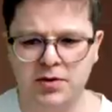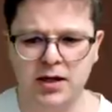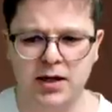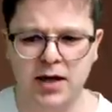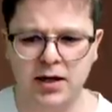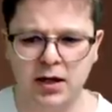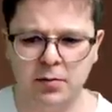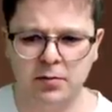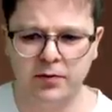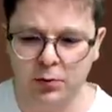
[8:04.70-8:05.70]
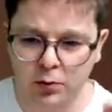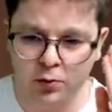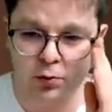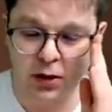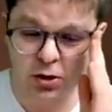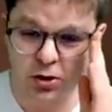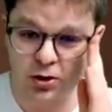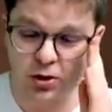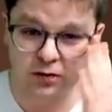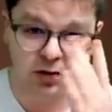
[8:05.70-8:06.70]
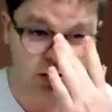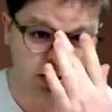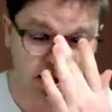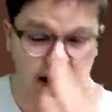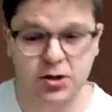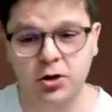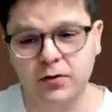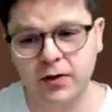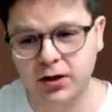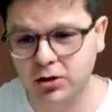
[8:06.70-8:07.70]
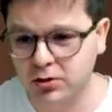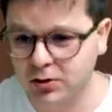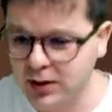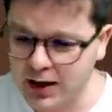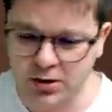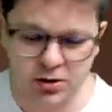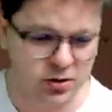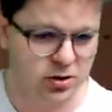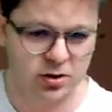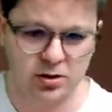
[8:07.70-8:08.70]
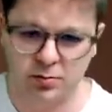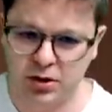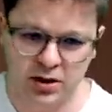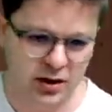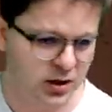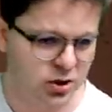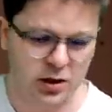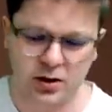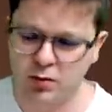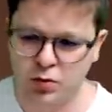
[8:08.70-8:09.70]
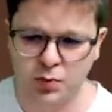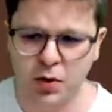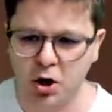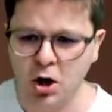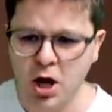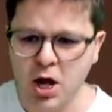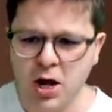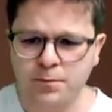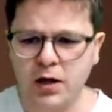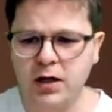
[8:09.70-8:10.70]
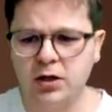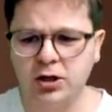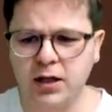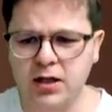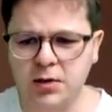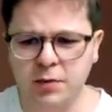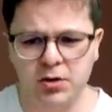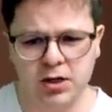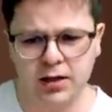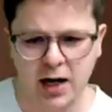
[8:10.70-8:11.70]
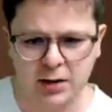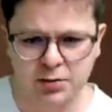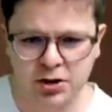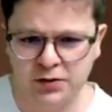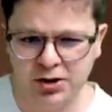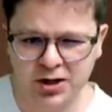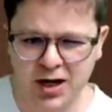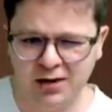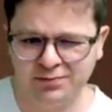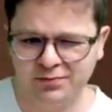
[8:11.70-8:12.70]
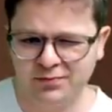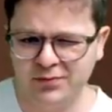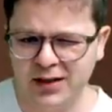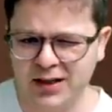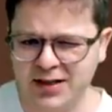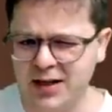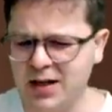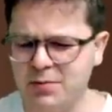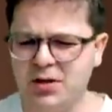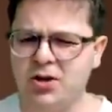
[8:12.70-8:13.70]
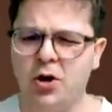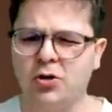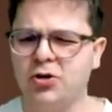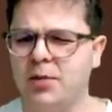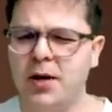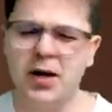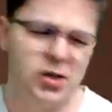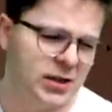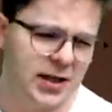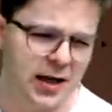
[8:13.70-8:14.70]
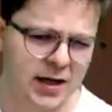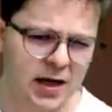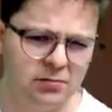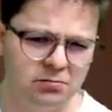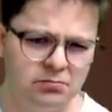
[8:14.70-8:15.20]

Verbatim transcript: zagraniem według tutaj silnikowych ocen, aczkolwiek to też e, bicie na g4 też było spoko. E, no i teraz sobie myślę tak, przeciwniczka nie zagra mi skoczkiem, a jeśli zagra,